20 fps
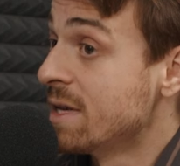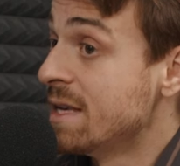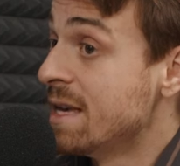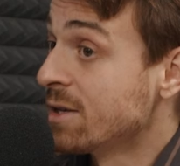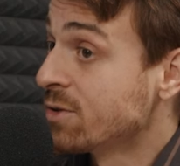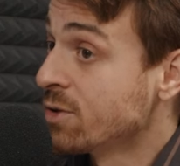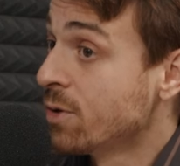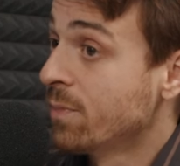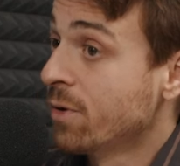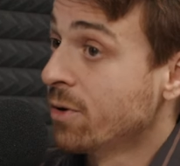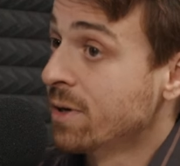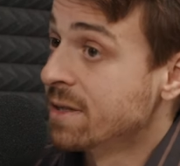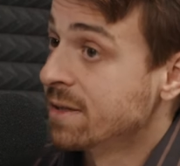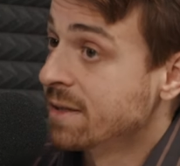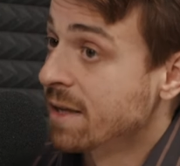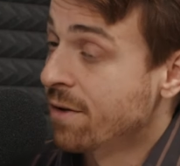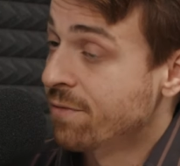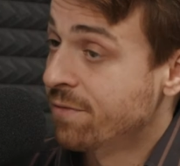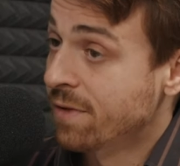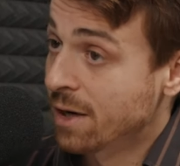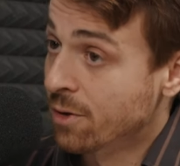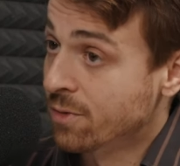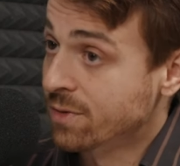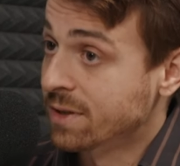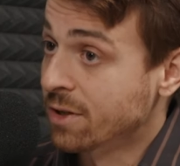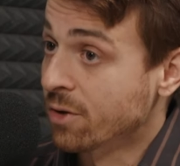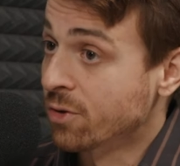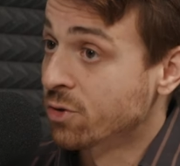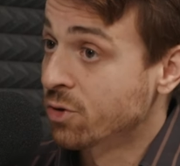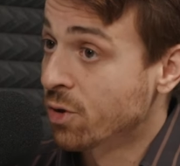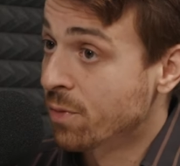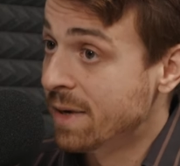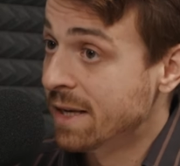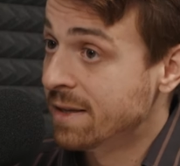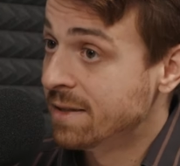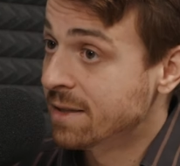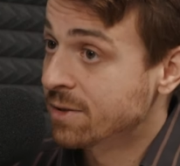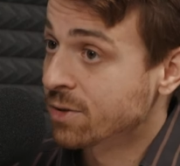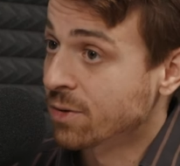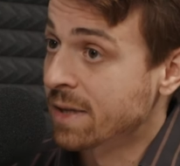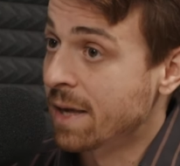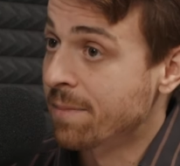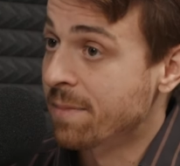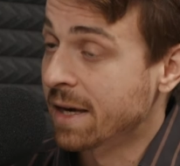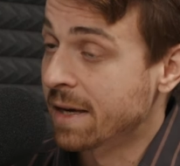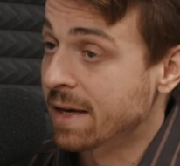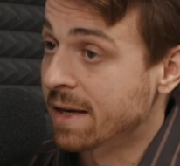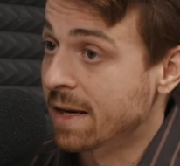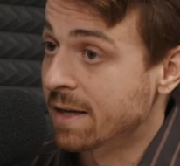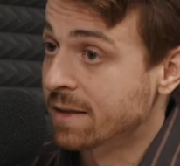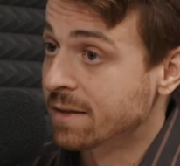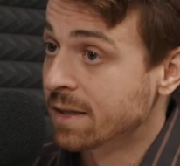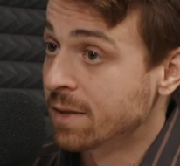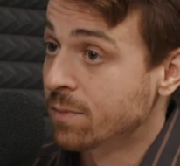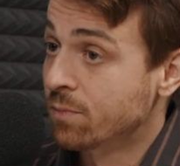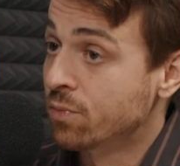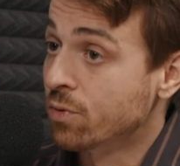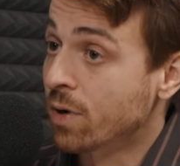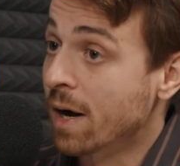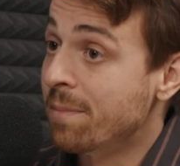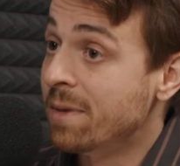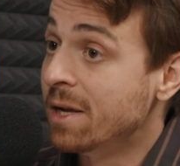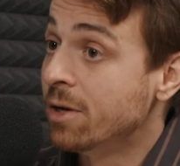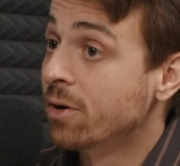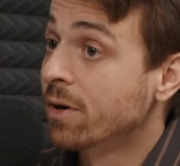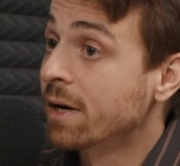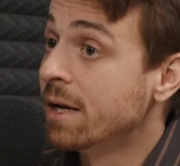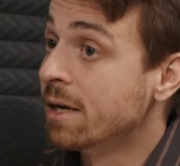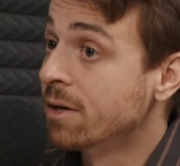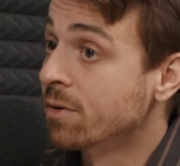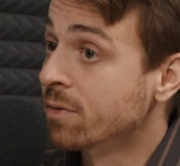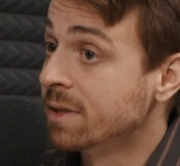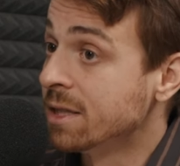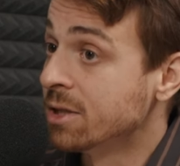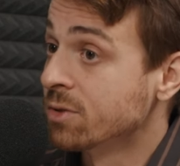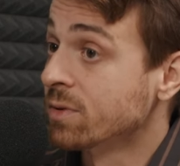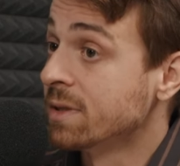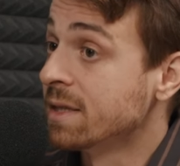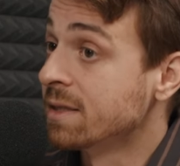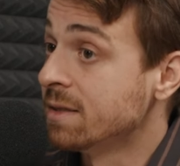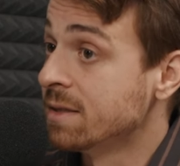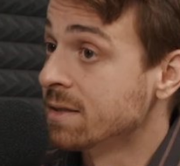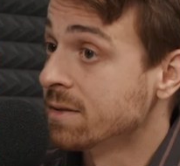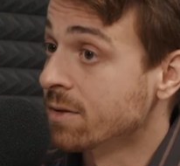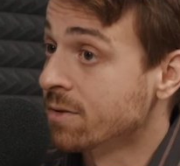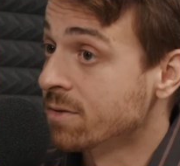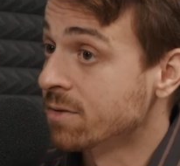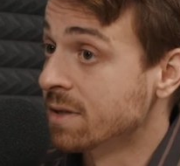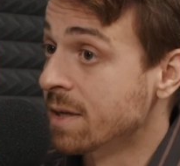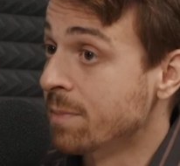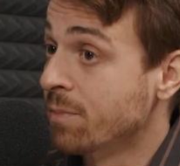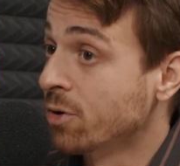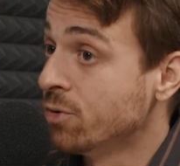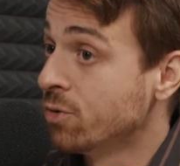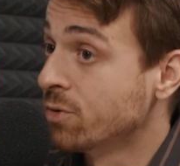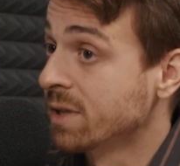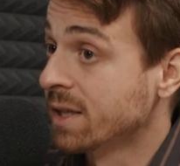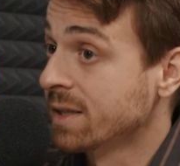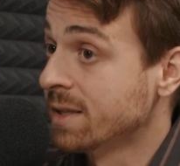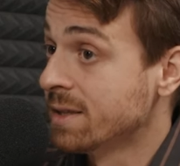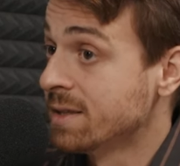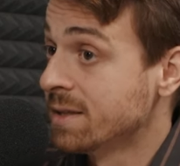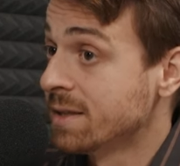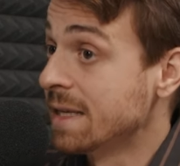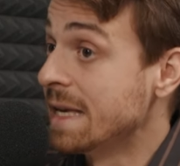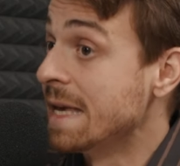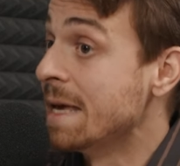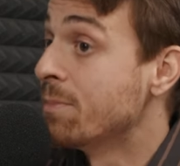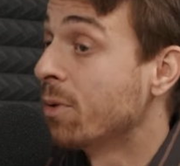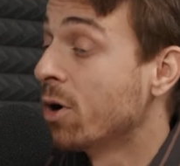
il y a ce plan Nescafé lancé en 2010 en Amérique latine pour améliorer les conditions d'existence des productrices et